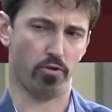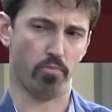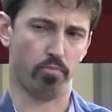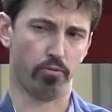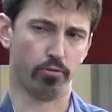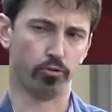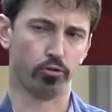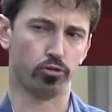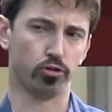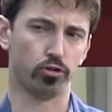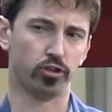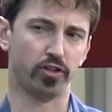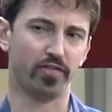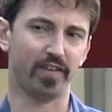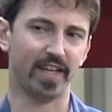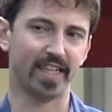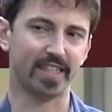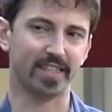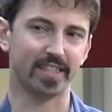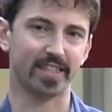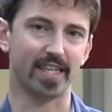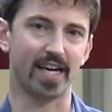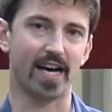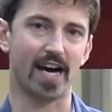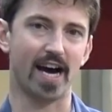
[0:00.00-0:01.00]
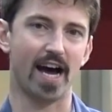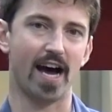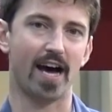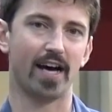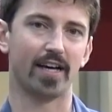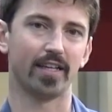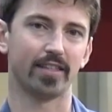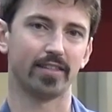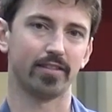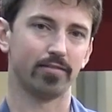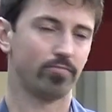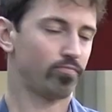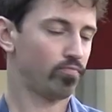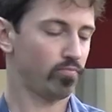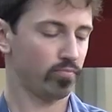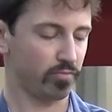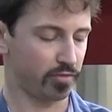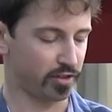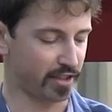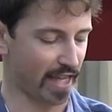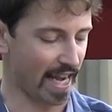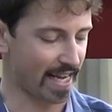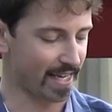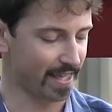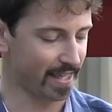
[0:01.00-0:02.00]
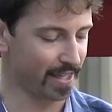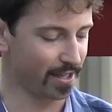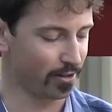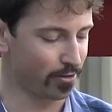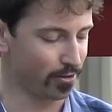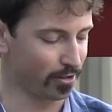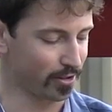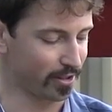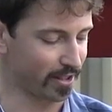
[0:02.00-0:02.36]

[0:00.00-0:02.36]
da un punto di vista tecnico